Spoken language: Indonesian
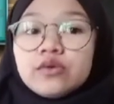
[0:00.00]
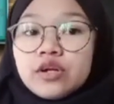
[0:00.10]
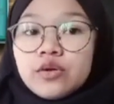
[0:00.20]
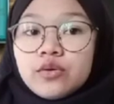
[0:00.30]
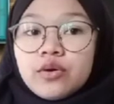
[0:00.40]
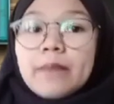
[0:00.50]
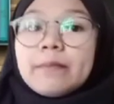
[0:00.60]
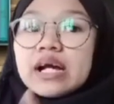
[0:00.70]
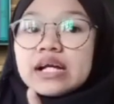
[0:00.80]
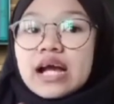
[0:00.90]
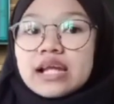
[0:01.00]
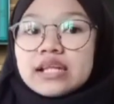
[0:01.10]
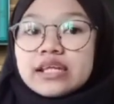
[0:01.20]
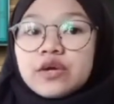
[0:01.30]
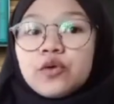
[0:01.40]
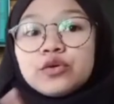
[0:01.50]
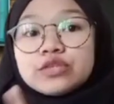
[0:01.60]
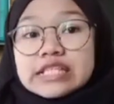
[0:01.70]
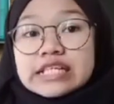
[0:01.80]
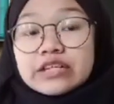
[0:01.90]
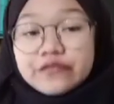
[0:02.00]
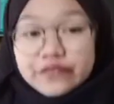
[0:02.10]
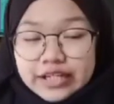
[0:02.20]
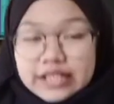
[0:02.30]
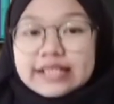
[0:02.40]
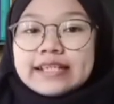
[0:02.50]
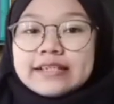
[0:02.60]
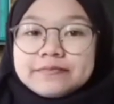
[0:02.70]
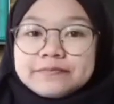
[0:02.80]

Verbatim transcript: dulu makani hudusil fi'li.